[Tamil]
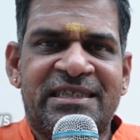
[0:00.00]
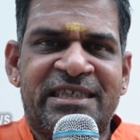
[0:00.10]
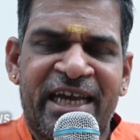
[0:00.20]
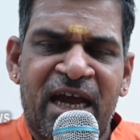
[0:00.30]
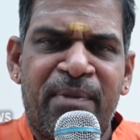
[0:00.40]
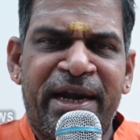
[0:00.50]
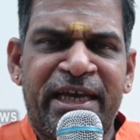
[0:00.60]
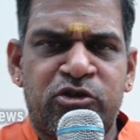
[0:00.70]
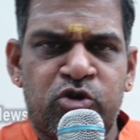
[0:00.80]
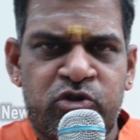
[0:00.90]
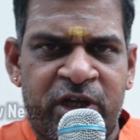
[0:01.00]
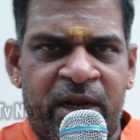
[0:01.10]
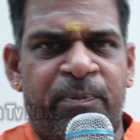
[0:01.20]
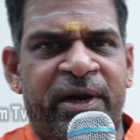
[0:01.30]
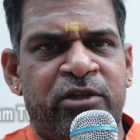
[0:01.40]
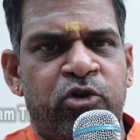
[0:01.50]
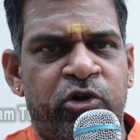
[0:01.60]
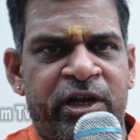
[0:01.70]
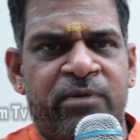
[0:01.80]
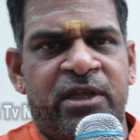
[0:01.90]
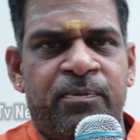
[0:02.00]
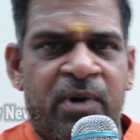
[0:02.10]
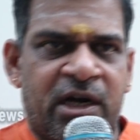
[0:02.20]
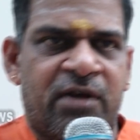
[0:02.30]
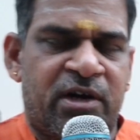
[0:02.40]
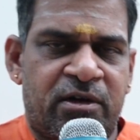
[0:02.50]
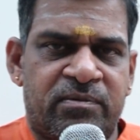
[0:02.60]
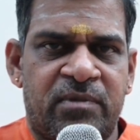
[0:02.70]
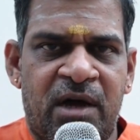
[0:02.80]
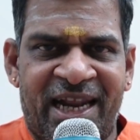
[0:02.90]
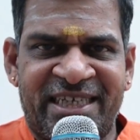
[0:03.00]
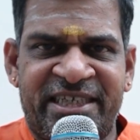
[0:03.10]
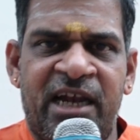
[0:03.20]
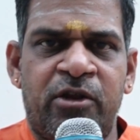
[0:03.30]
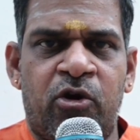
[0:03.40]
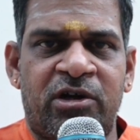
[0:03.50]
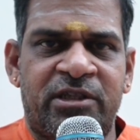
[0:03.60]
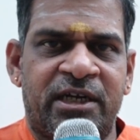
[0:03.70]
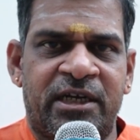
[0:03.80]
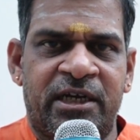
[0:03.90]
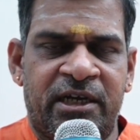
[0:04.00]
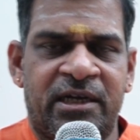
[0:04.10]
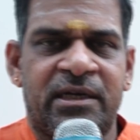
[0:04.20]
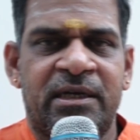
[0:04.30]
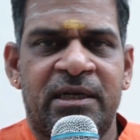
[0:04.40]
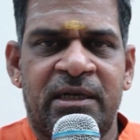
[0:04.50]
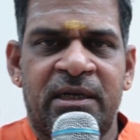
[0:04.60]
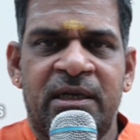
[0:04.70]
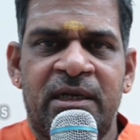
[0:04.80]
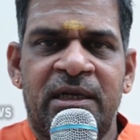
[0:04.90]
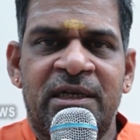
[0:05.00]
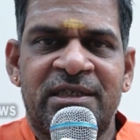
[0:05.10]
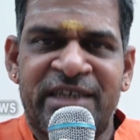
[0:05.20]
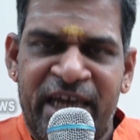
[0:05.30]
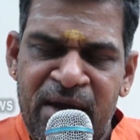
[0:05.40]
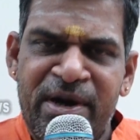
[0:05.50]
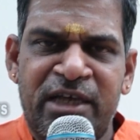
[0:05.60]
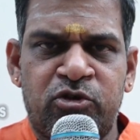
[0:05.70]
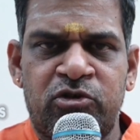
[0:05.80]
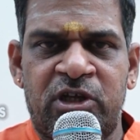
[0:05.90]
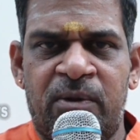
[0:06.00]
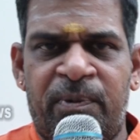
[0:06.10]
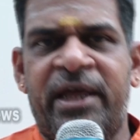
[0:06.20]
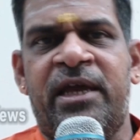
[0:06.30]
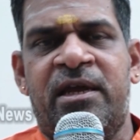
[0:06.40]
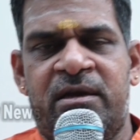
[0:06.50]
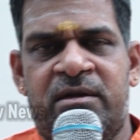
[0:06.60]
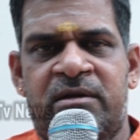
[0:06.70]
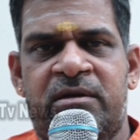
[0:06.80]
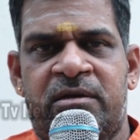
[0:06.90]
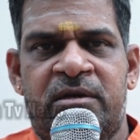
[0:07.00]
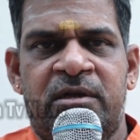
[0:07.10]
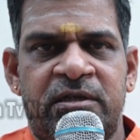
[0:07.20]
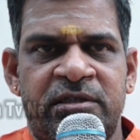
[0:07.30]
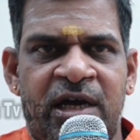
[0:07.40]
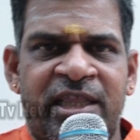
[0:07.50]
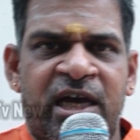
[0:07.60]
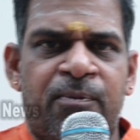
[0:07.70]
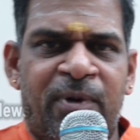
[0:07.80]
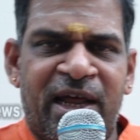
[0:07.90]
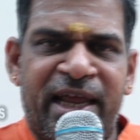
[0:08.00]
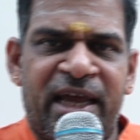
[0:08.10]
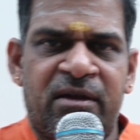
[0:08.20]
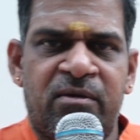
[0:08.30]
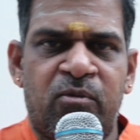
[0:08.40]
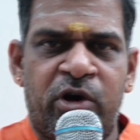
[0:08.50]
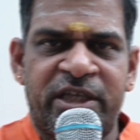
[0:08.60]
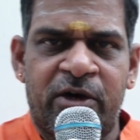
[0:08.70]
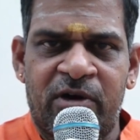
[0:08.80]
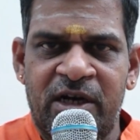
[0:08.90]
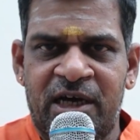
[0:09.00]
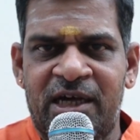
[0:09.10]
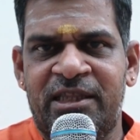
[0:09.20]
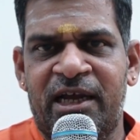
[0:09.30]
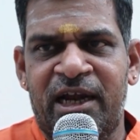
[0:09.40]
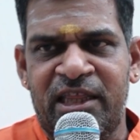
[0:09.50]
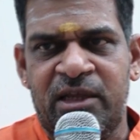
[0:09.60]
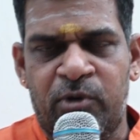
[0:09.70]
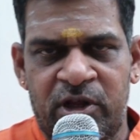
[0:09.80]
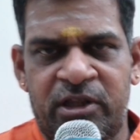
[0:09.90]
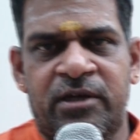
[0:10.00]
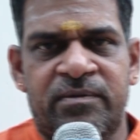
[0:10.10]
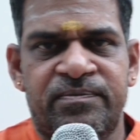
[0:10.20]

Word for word: ஜெயமணி சூத்திரப்படி ஜோதிடத்தை பார்க்க வேண்டும் அரசியல் யோகத்திற்கு ஜெயமணி சூத்திரப்படி ஜாதக பலனை மோடிஜி அவர்கள் ஜாதகத்தை கணித்த பொழுது